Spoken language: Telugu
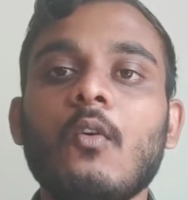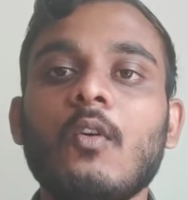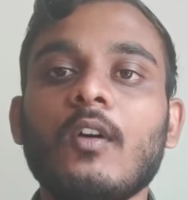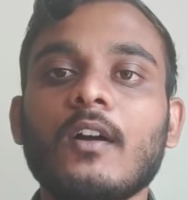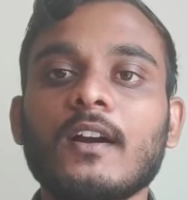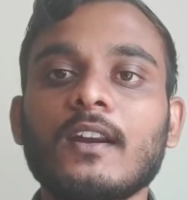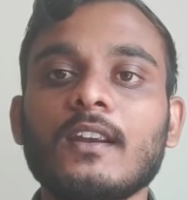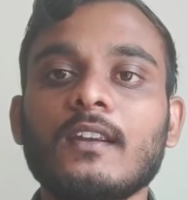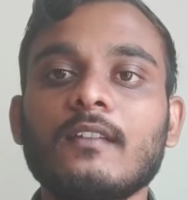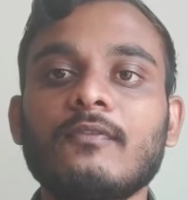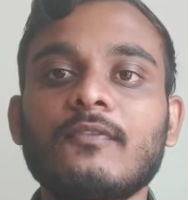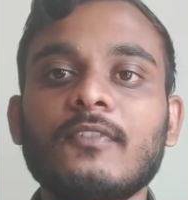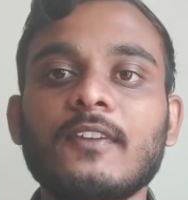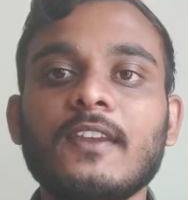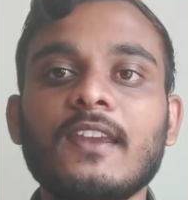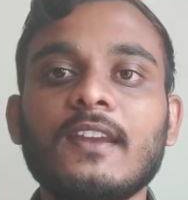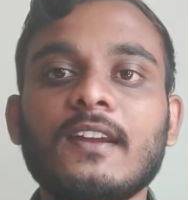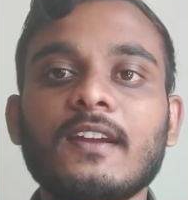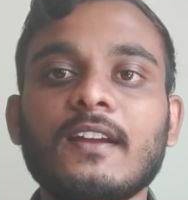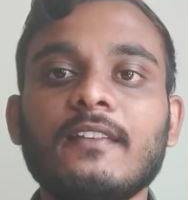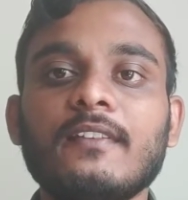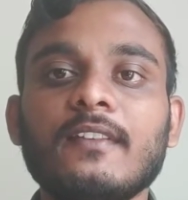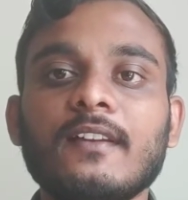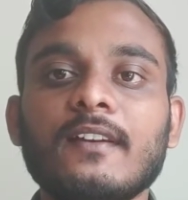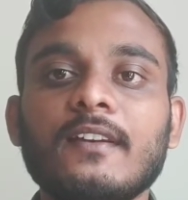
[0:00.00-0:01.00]
ఒకవేళ ఫ్రీ
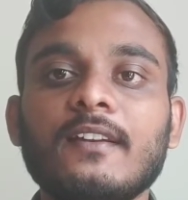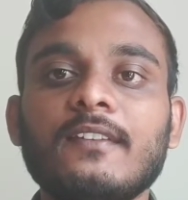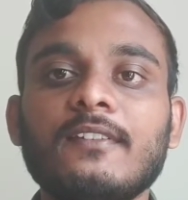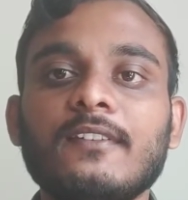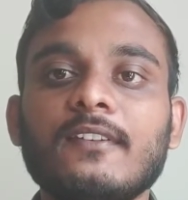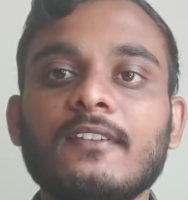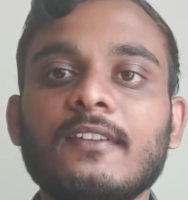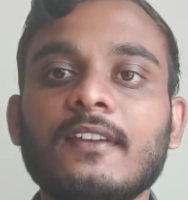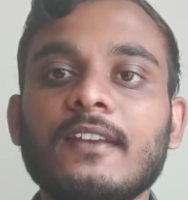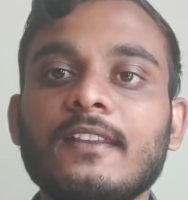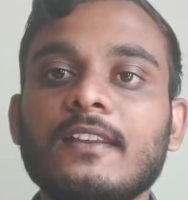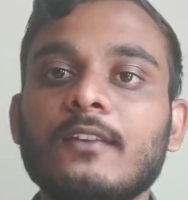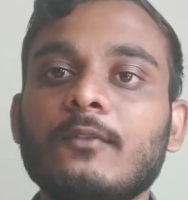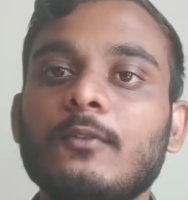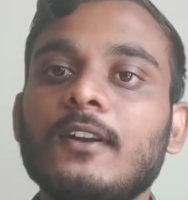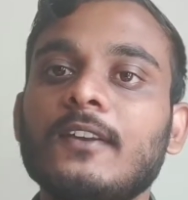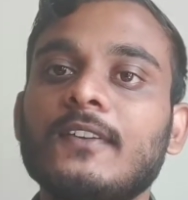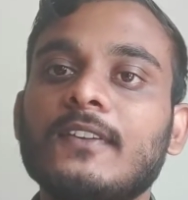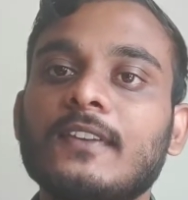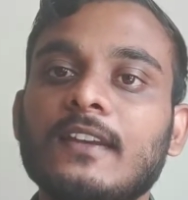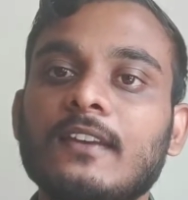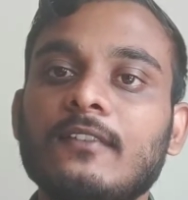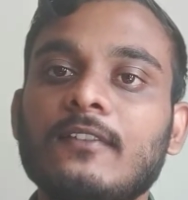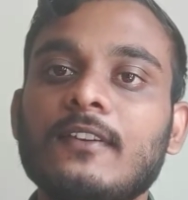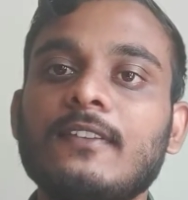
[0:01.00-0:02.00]
కన్సల్టెన్సీస్ అయితే వాళ్ళ
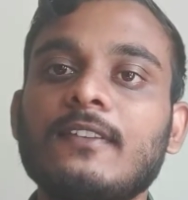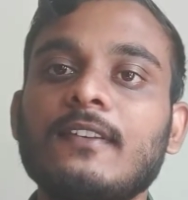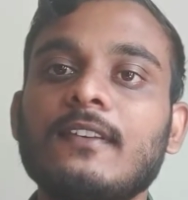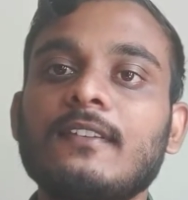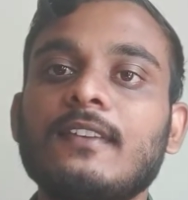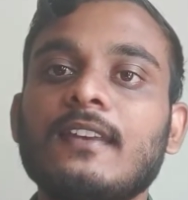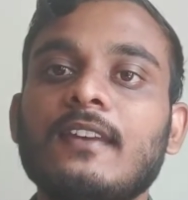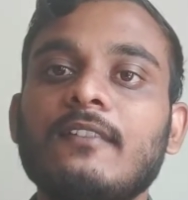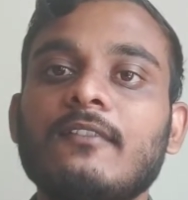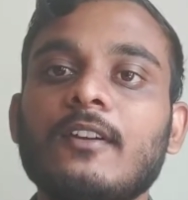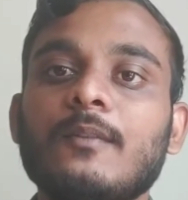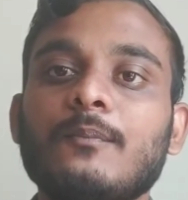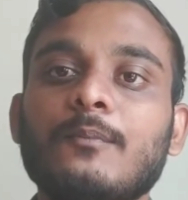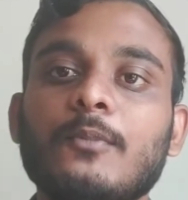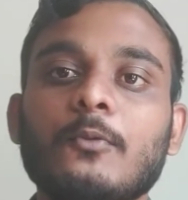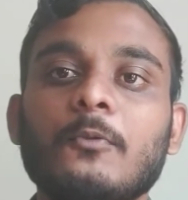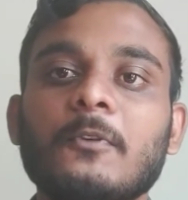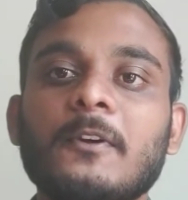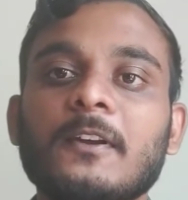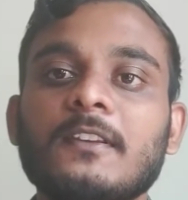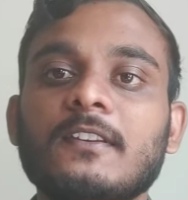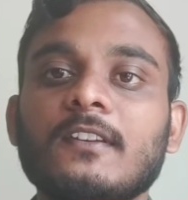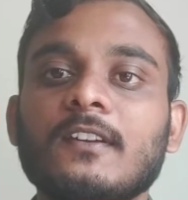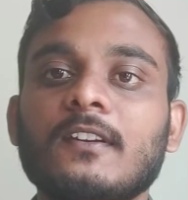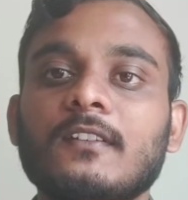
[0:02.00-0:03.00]
సర్వీసెస్ ఏమేమి
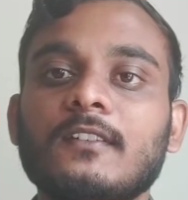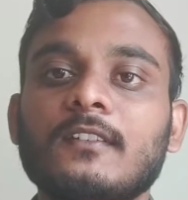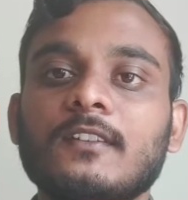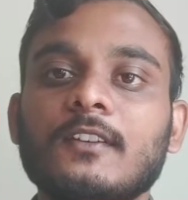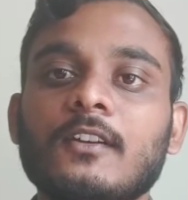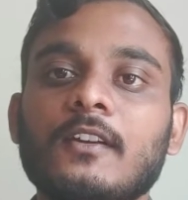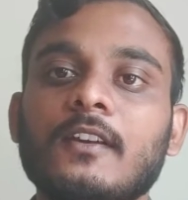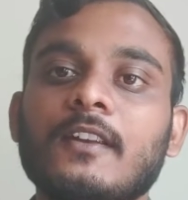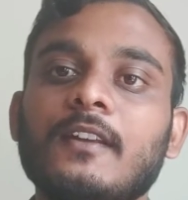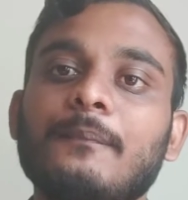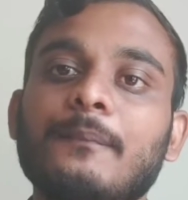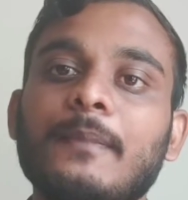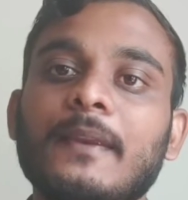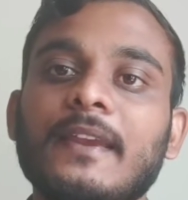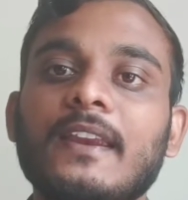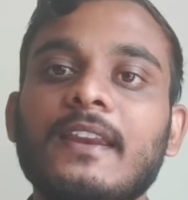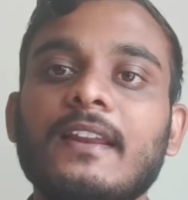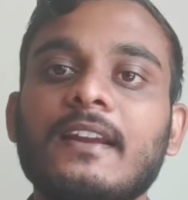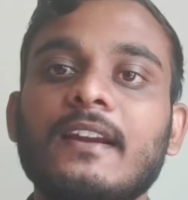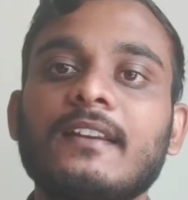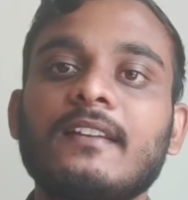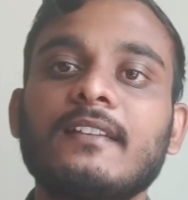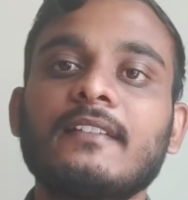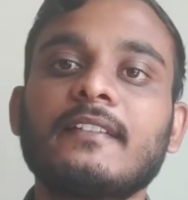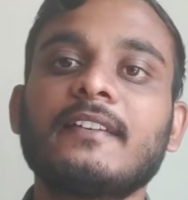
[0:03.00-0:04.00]
ప్రొవైడ్ చేస్తారు అదే
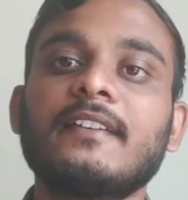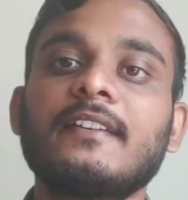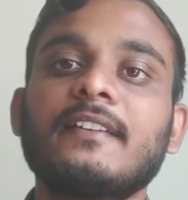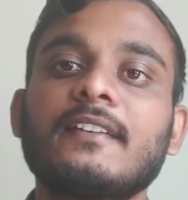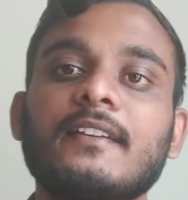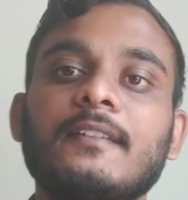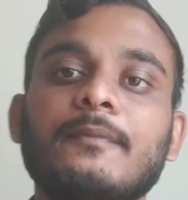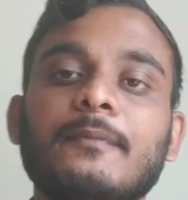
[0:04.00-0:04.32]
పెయిడ్ కన్సల్